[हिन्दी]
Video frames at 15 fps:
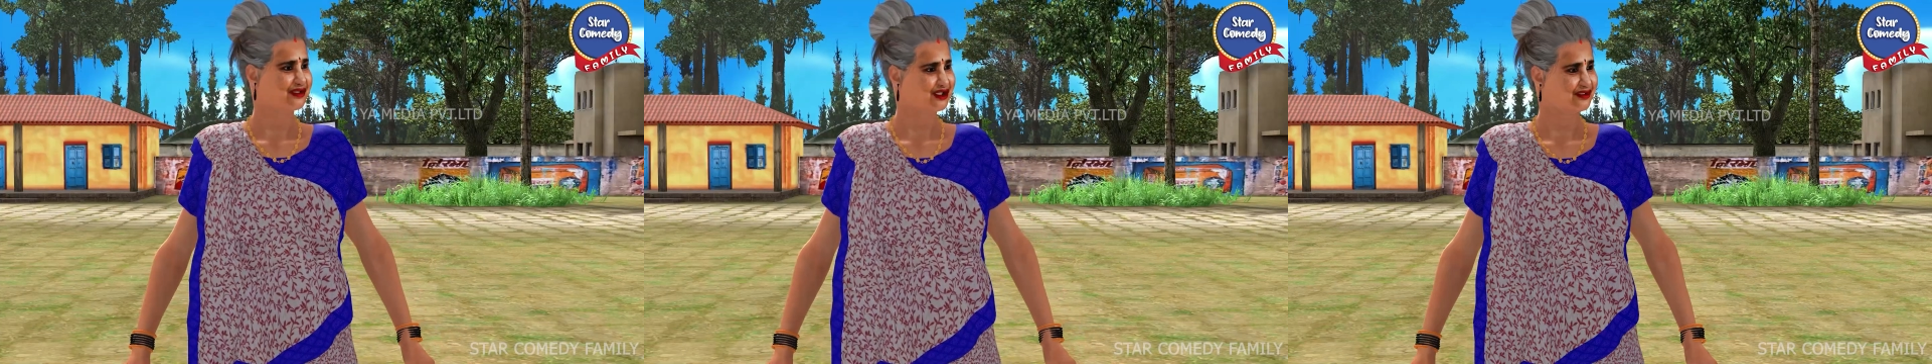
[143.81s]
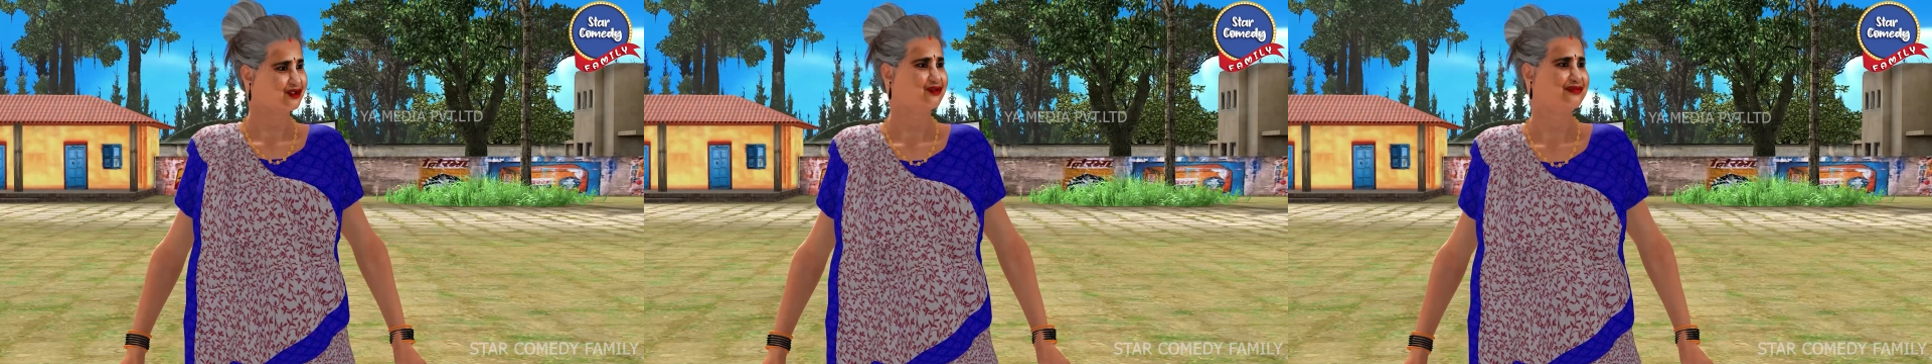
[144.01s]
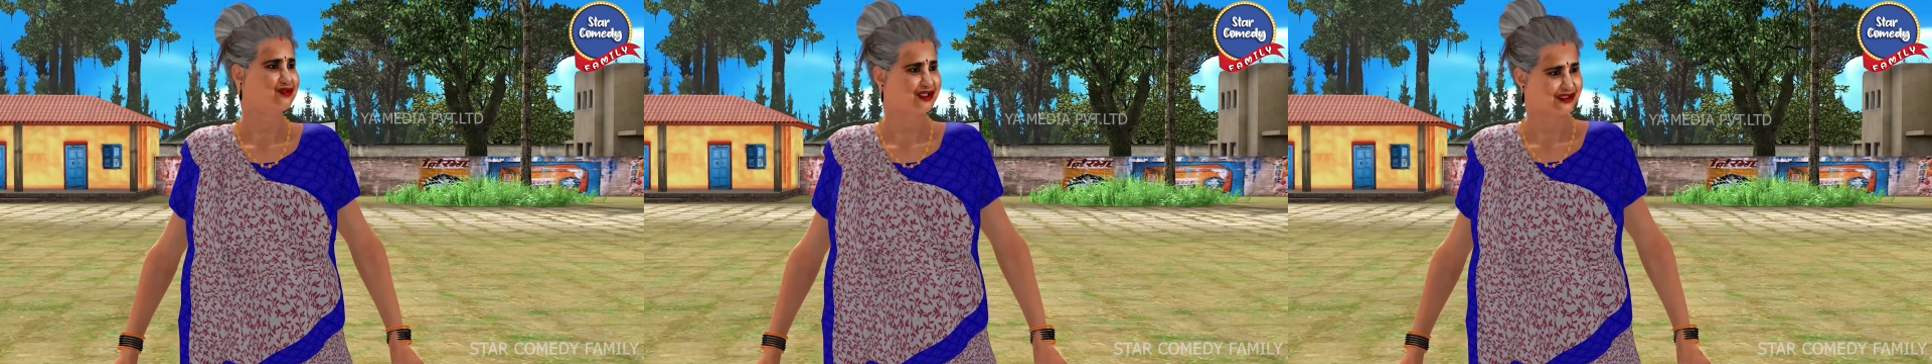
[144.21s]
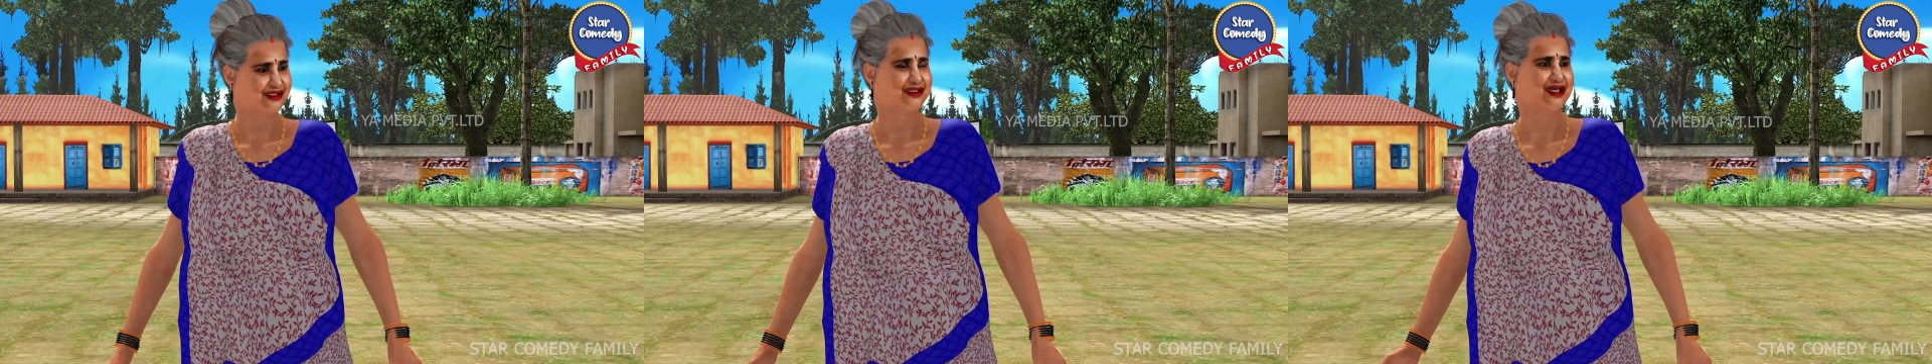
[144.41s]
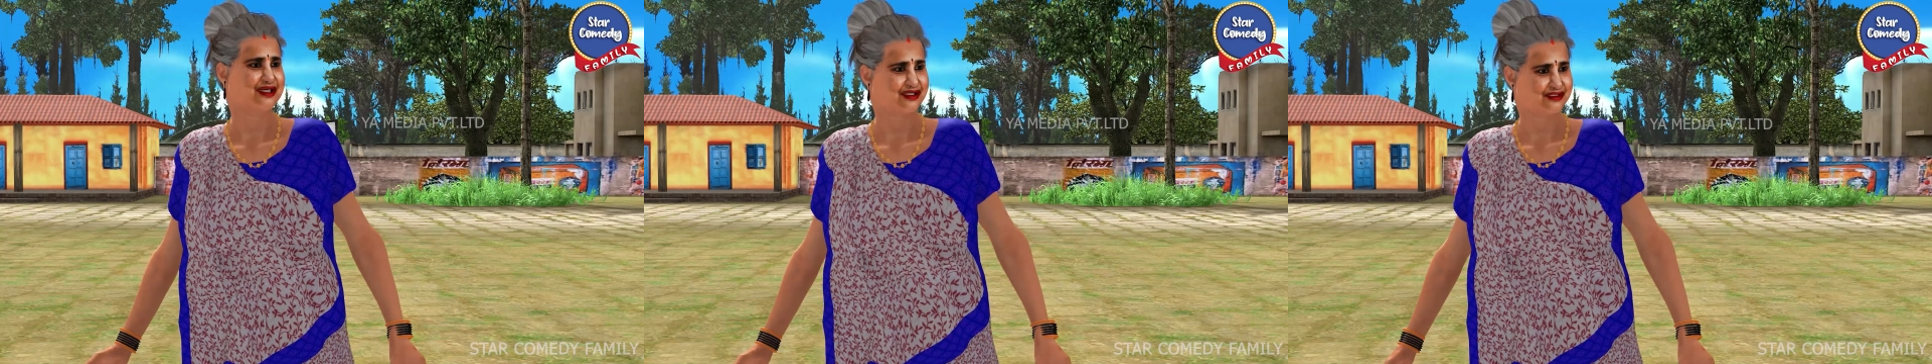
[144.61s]
में रखे हुए
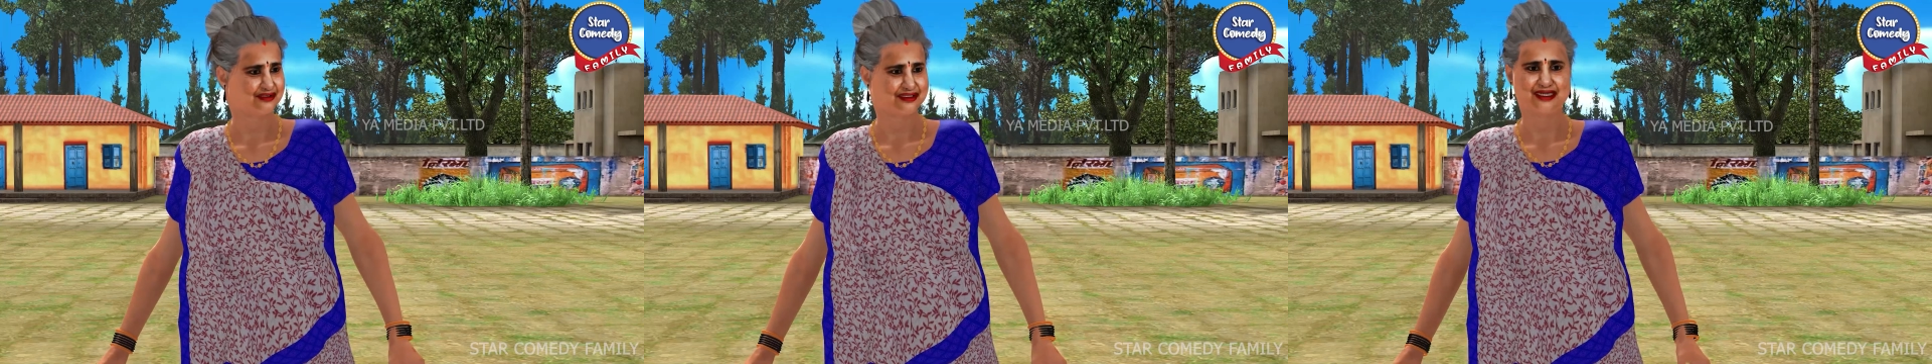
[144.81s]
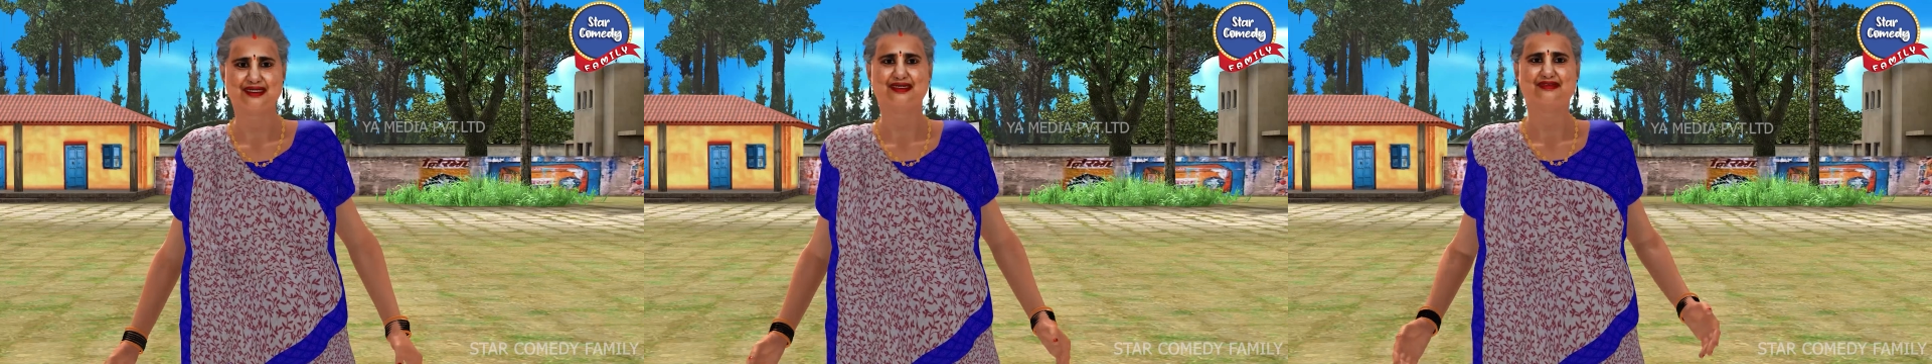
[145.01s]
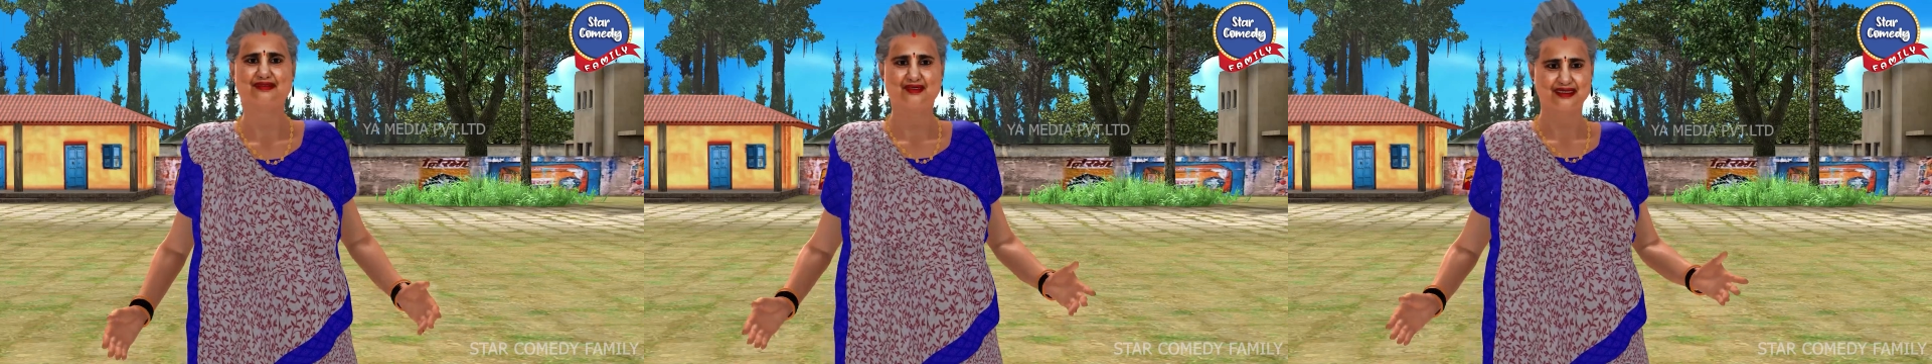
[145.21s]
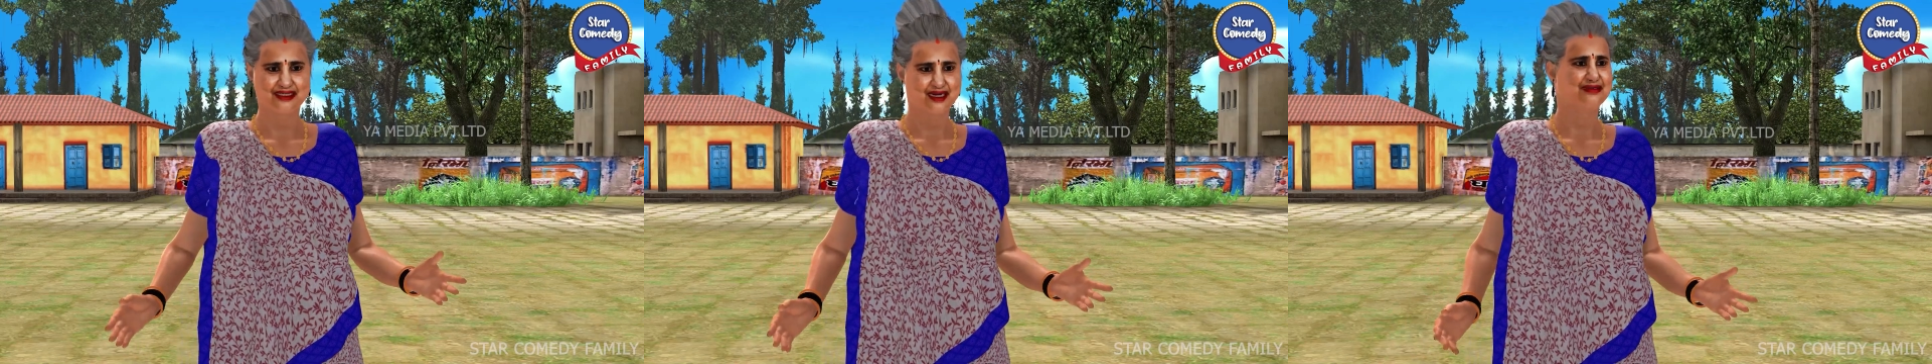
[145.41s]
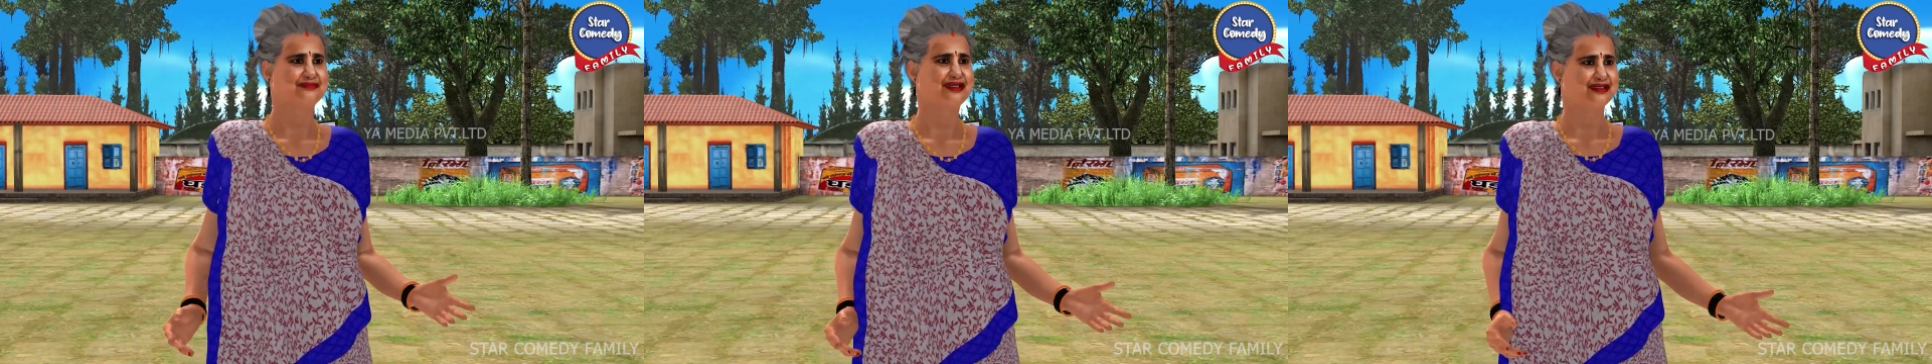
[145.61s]
सारे पैसे
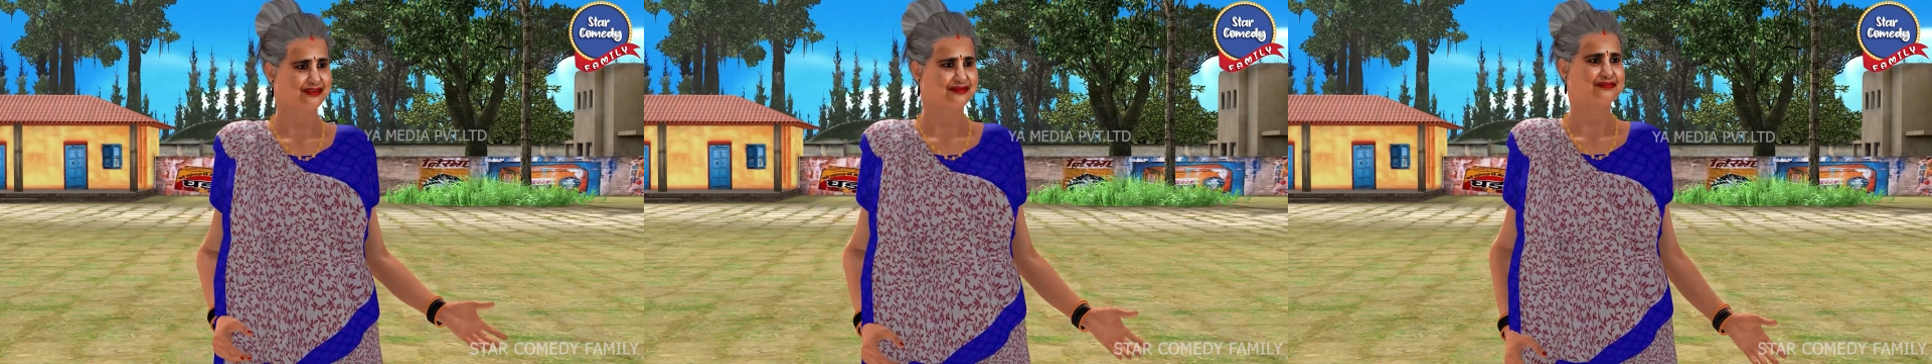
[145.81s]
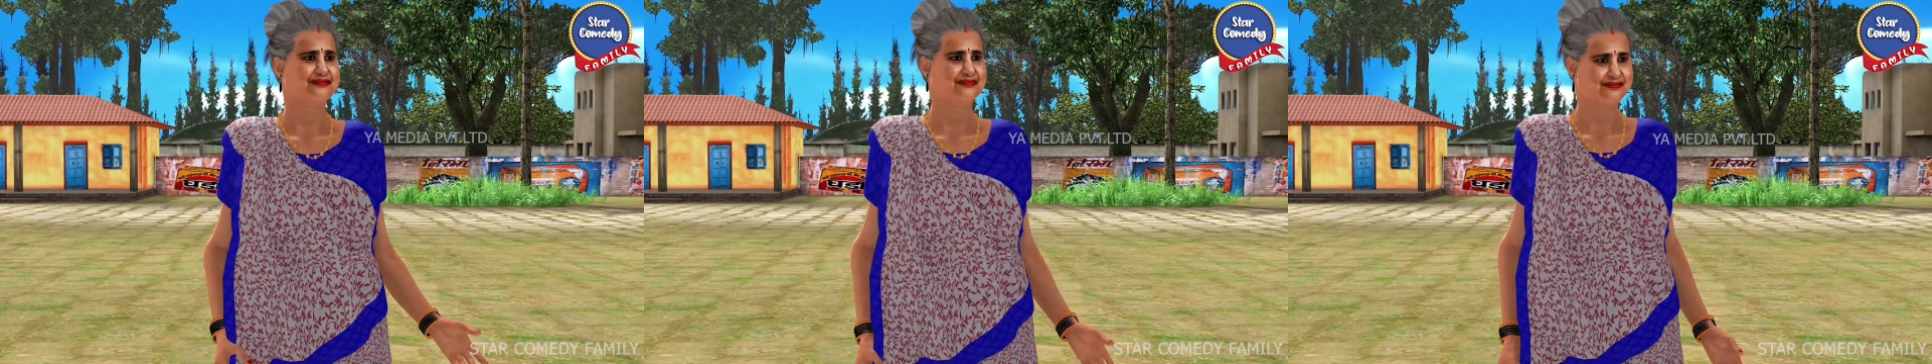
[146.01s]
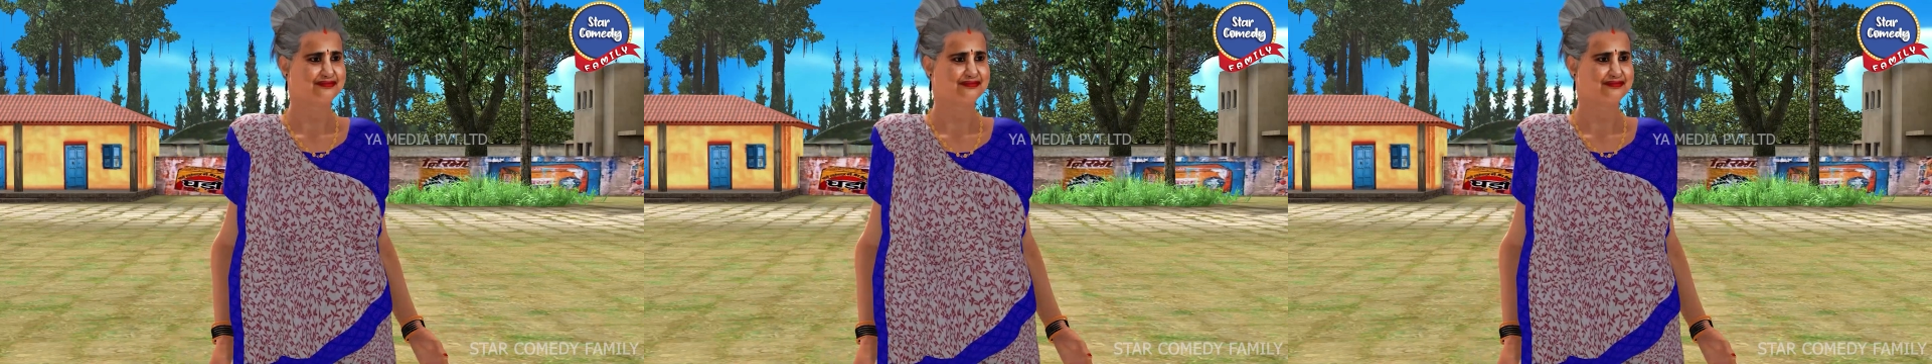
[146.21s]
चोरी हो गए